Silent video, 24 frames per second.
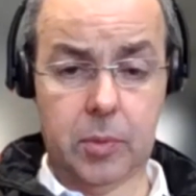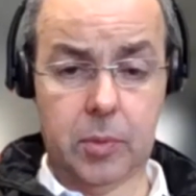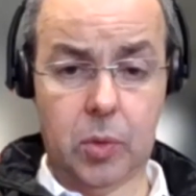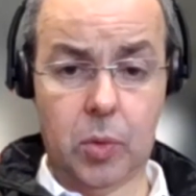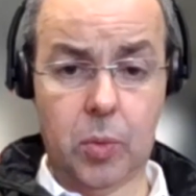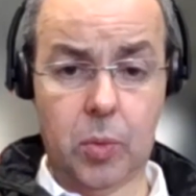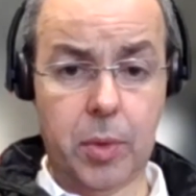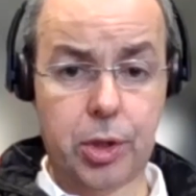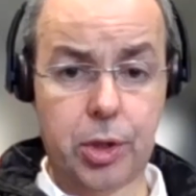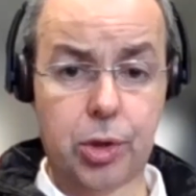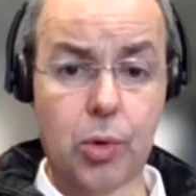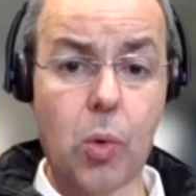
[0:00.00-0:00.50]

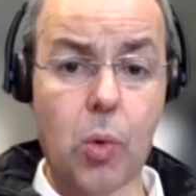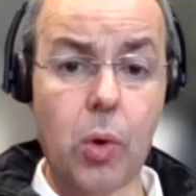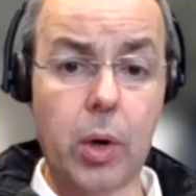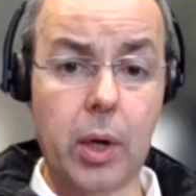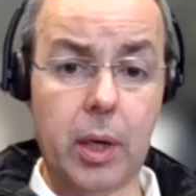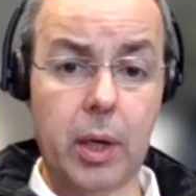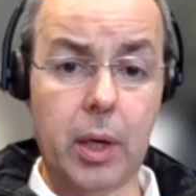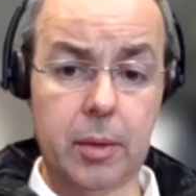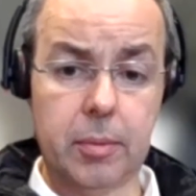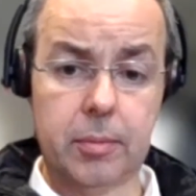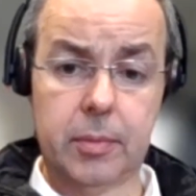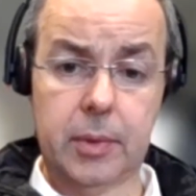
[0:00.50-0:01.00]
uma
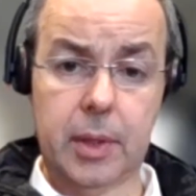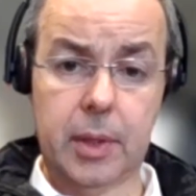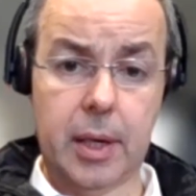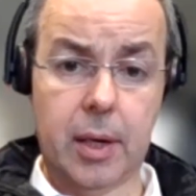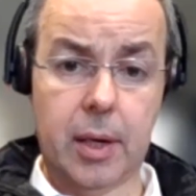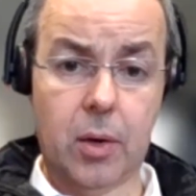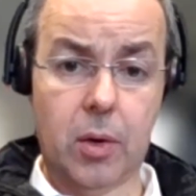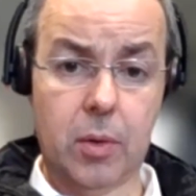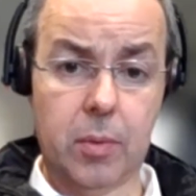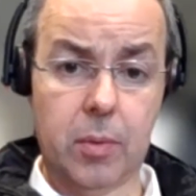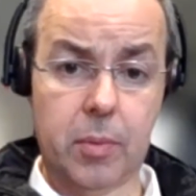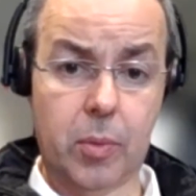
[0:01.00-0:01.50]
escolha, né,
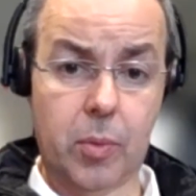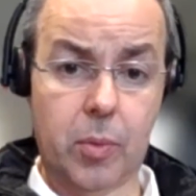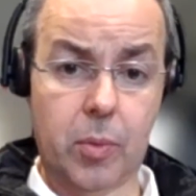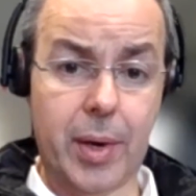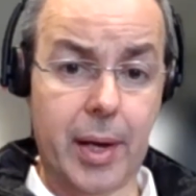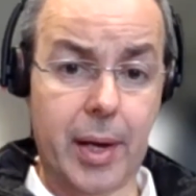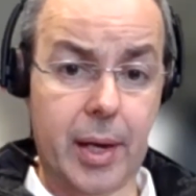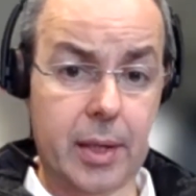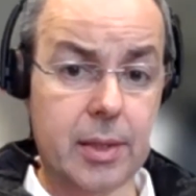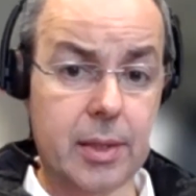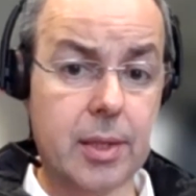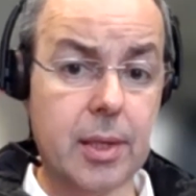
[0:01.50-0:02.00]
uma
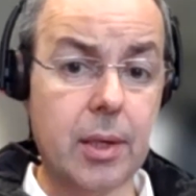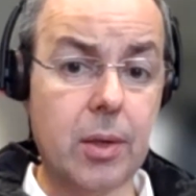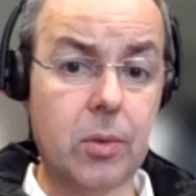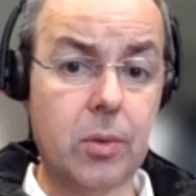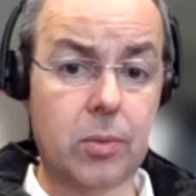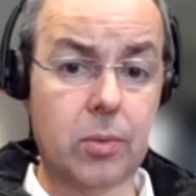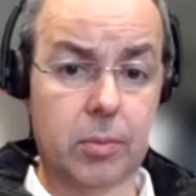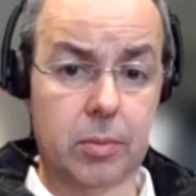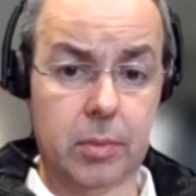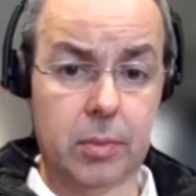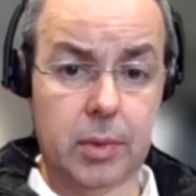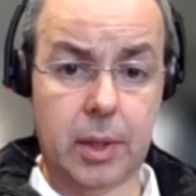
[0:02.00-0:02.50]

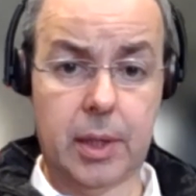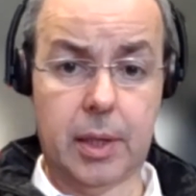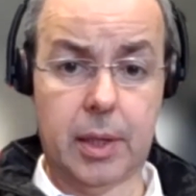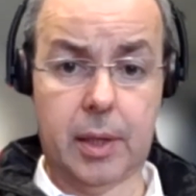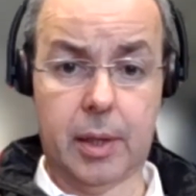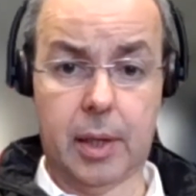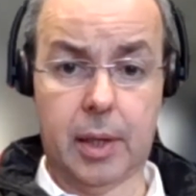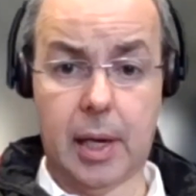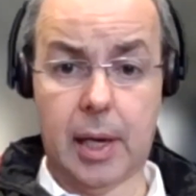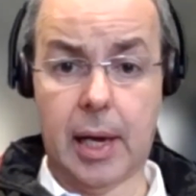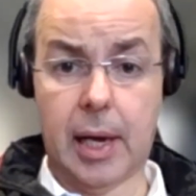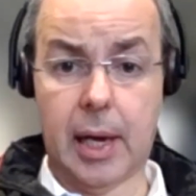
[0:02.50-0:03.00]
reação é,
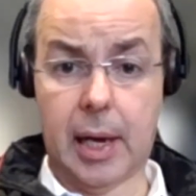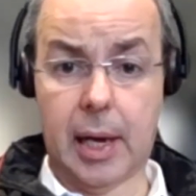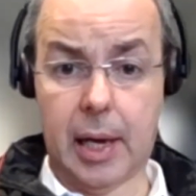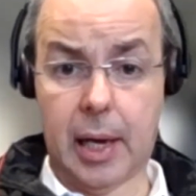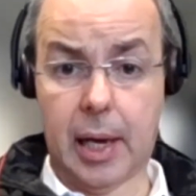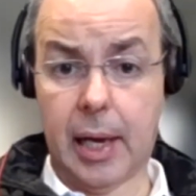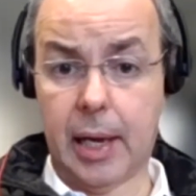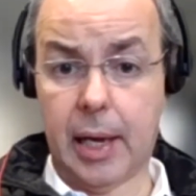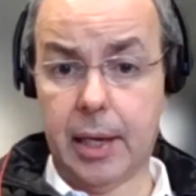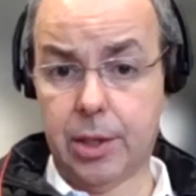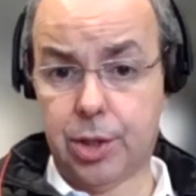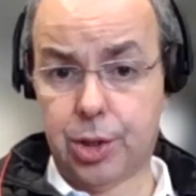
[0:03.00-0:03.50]

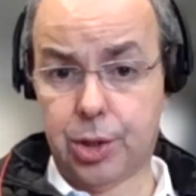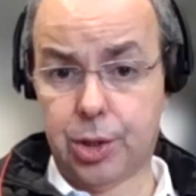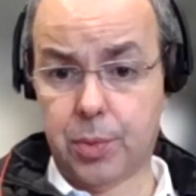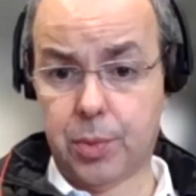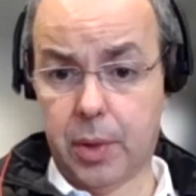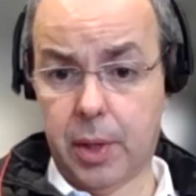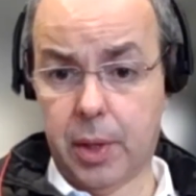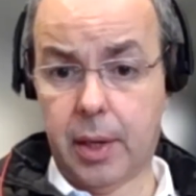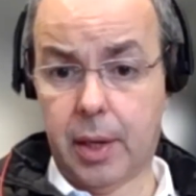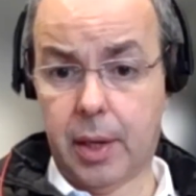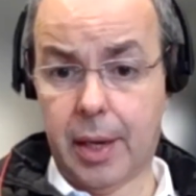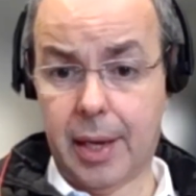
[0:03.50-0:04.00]
a, a, esses,
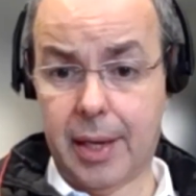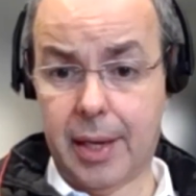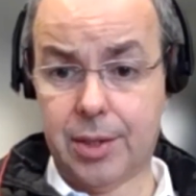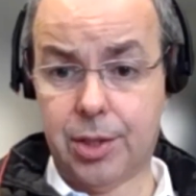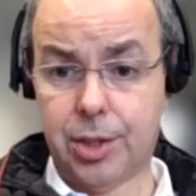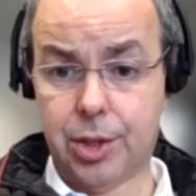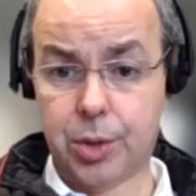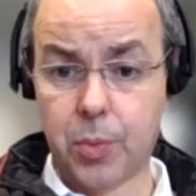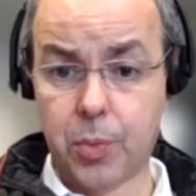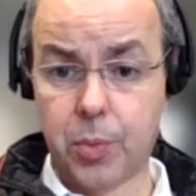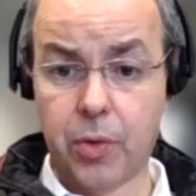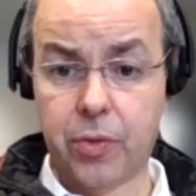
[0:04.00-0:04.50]
a
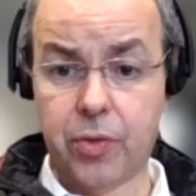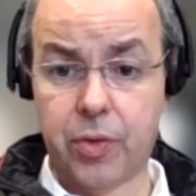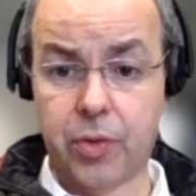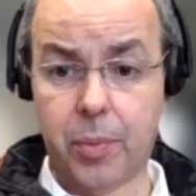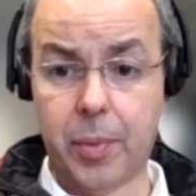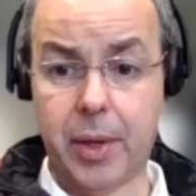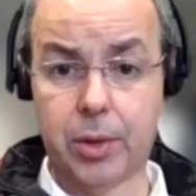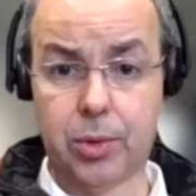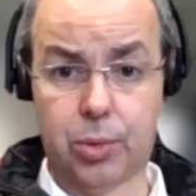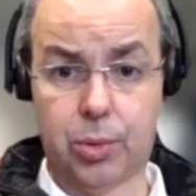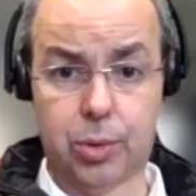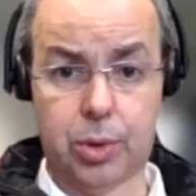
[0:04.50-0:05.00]
esses
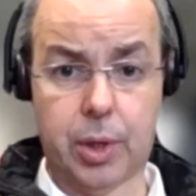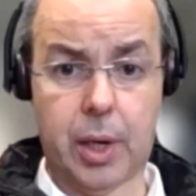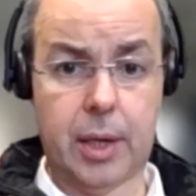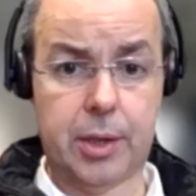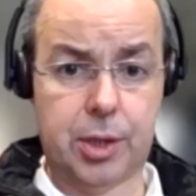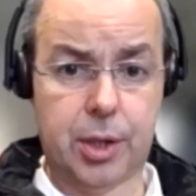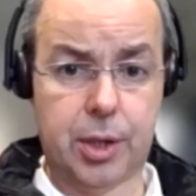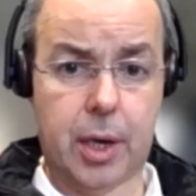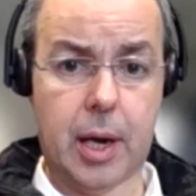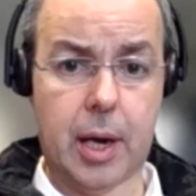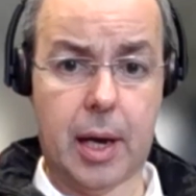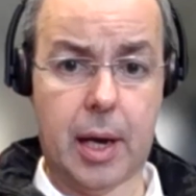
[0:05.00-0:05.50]
movimentos
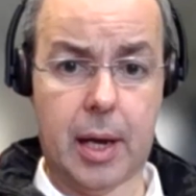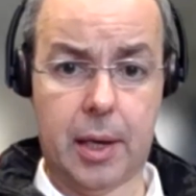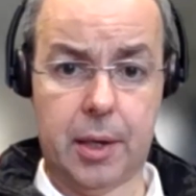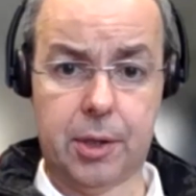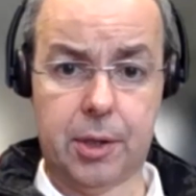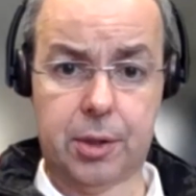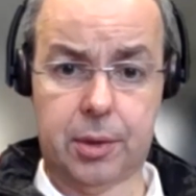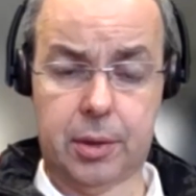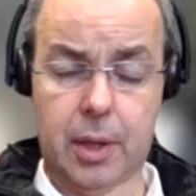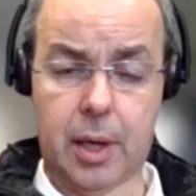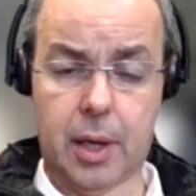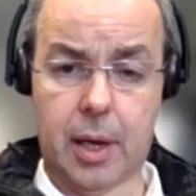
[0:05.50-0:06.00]

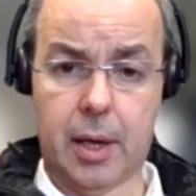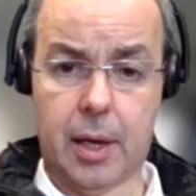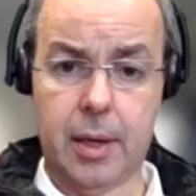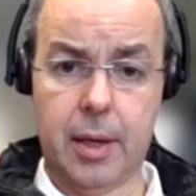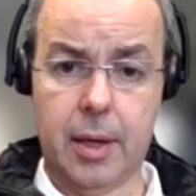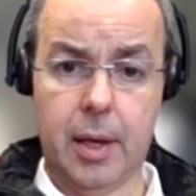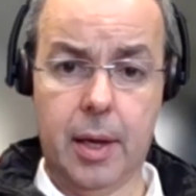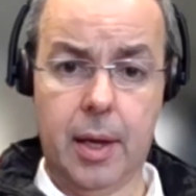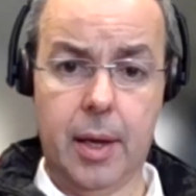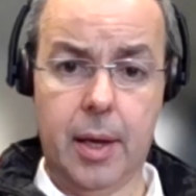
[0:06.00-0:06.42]
radicais, tá?